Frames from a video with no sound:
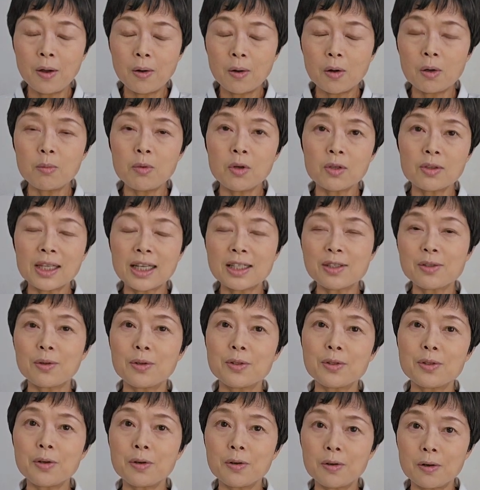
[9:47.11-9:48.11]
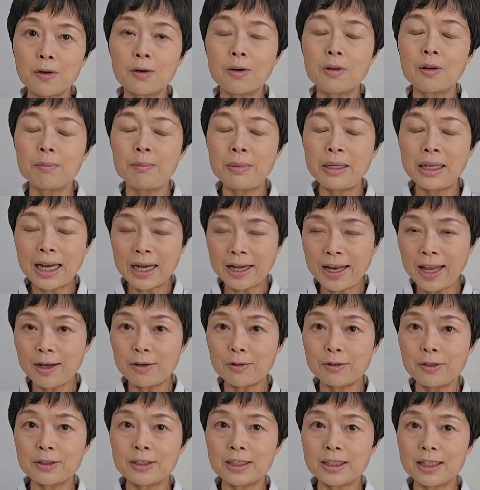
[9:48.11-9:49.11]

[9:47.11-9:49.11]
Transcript: 思った症状見られる、